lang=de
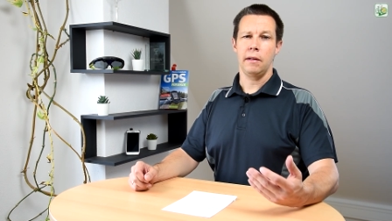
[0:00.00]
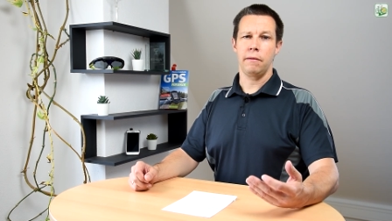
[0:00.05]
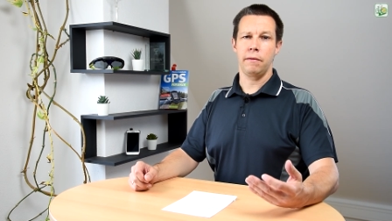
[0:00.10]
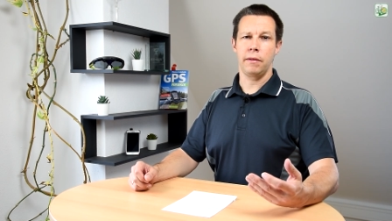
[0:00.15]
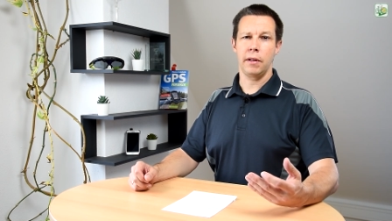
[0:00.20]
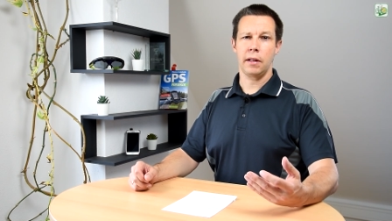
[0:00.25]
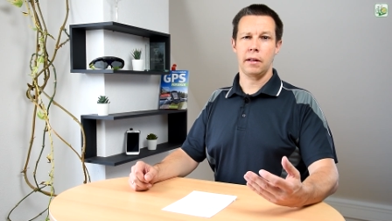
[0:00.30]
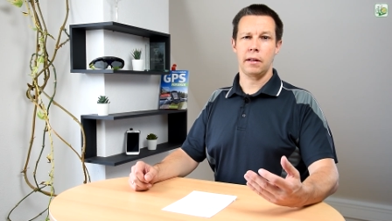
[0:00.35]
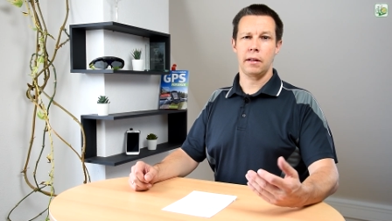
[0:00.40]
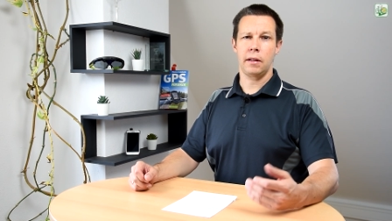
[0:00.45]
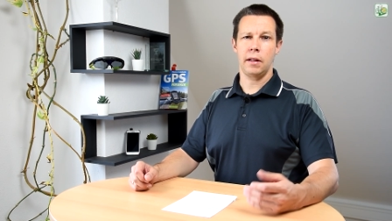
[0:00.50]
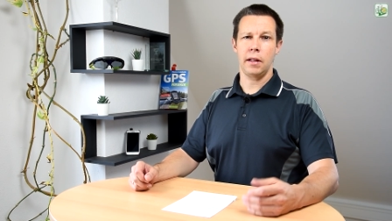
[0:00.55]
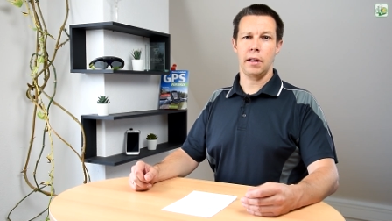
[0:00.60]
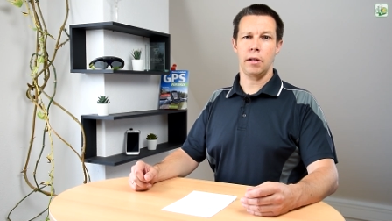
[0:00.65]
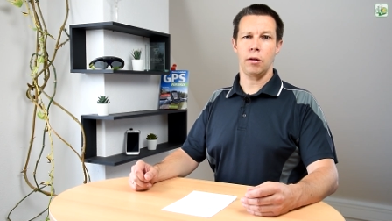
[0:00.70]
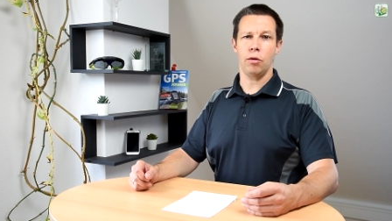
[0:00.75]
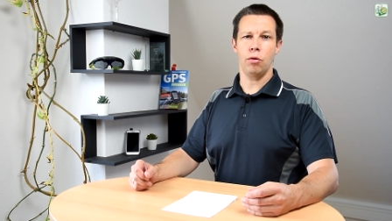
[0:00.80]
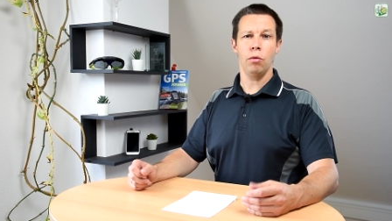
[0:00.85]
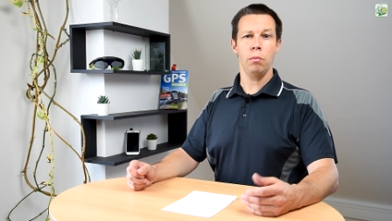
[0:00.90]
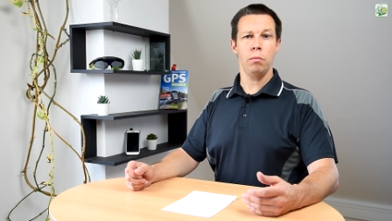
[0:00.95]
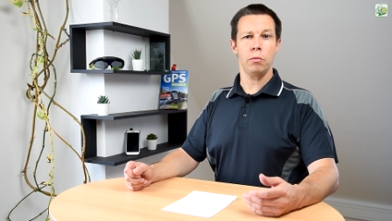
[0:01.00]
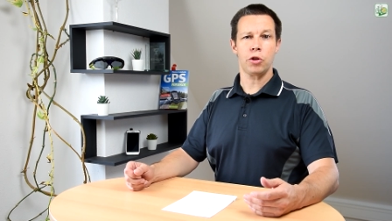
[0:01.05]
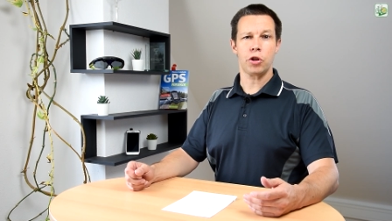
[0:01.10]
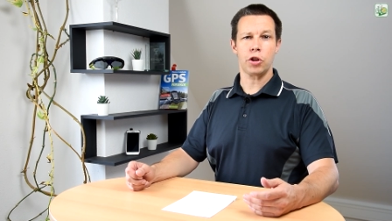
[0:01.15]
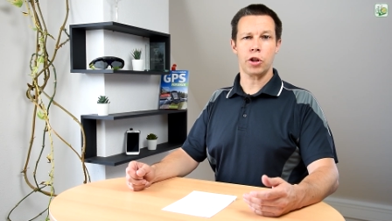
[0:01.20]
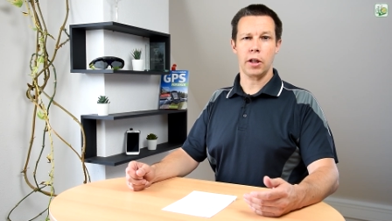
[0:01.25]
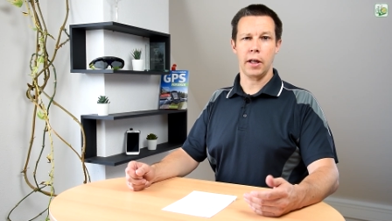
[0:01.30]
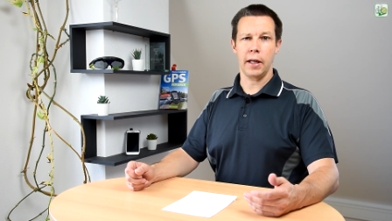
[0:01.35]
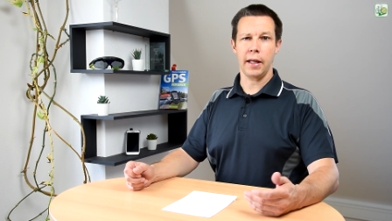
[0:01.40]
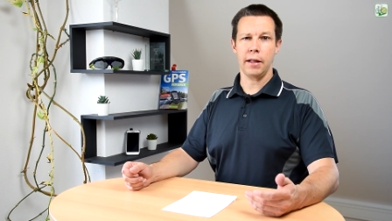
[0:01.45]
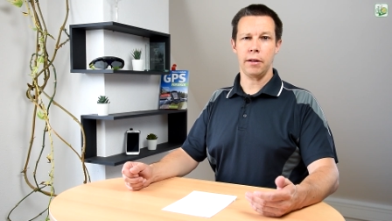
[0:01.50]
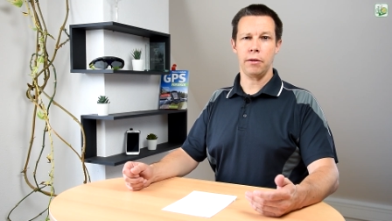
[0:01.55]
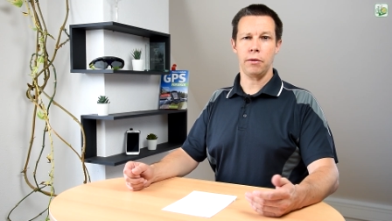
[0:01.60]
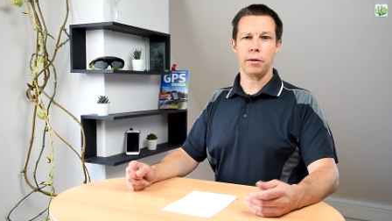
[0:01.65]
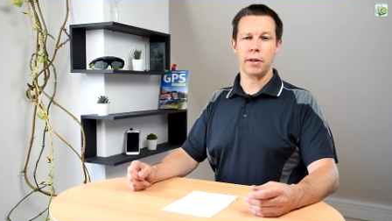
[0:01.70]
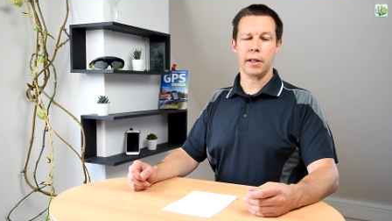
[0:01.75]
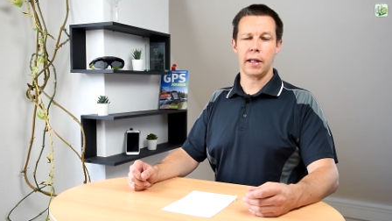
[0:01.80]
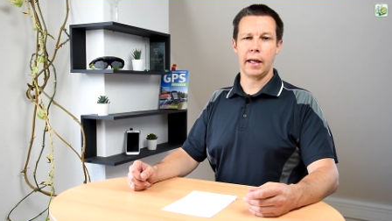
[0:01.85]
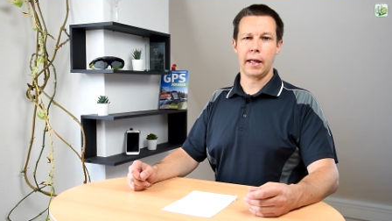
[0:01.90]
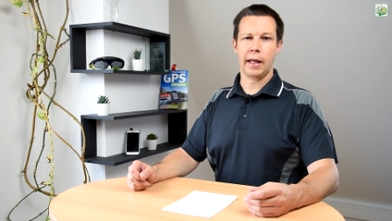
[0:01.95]
wird die
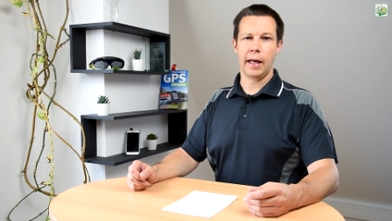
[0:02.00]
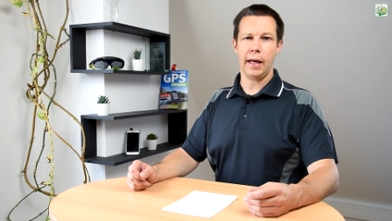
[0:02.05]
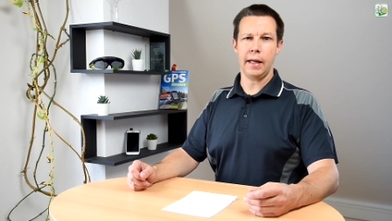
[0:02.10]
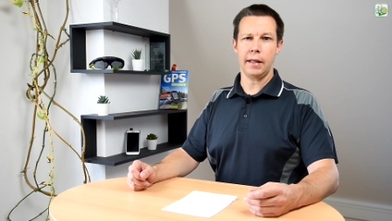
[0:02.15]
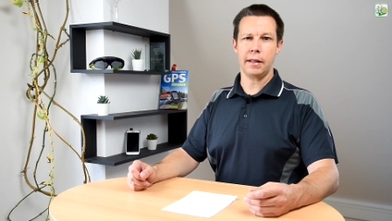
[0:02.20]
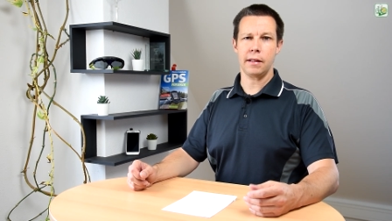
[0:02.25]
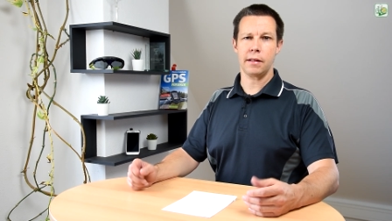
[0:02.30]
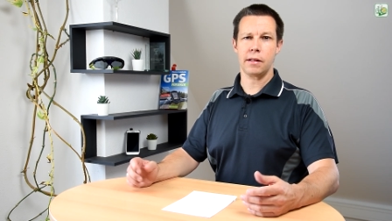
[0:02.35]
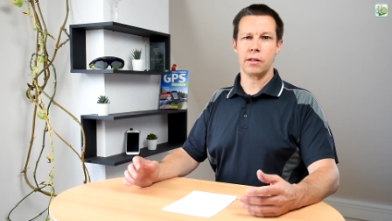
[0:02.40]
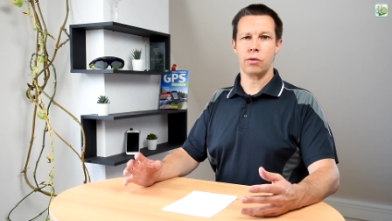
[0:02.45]
Umschlingung der Kette